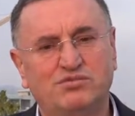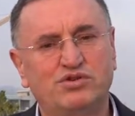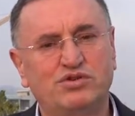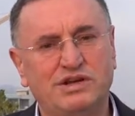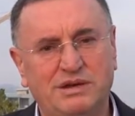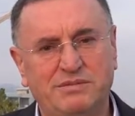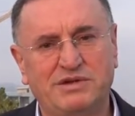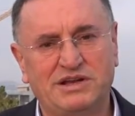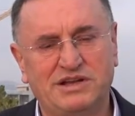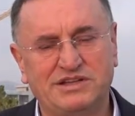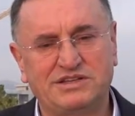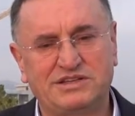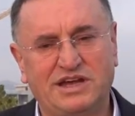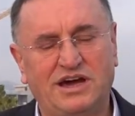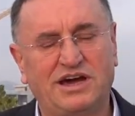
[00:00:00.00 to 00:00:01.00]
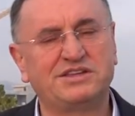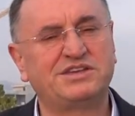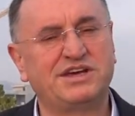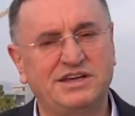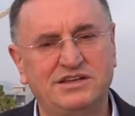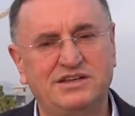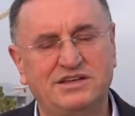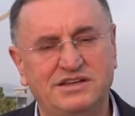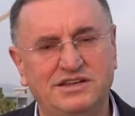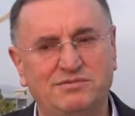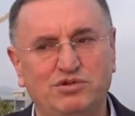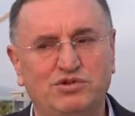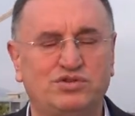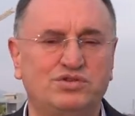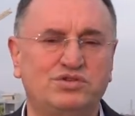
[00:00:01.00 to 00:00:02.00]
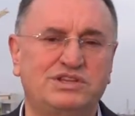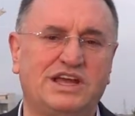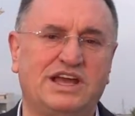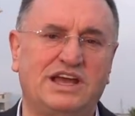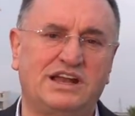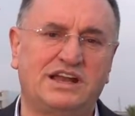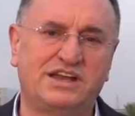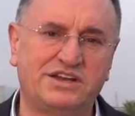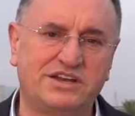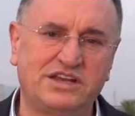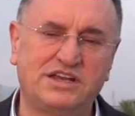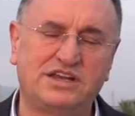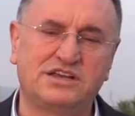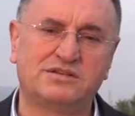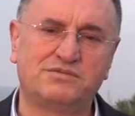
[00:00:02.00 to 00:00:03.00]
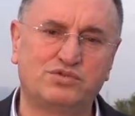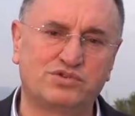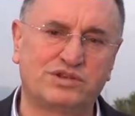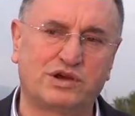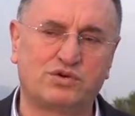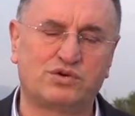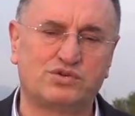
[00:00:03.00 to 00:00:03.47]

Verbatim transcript: Bununla birlikte Hatay'ın e, bütün değerlerini e, burada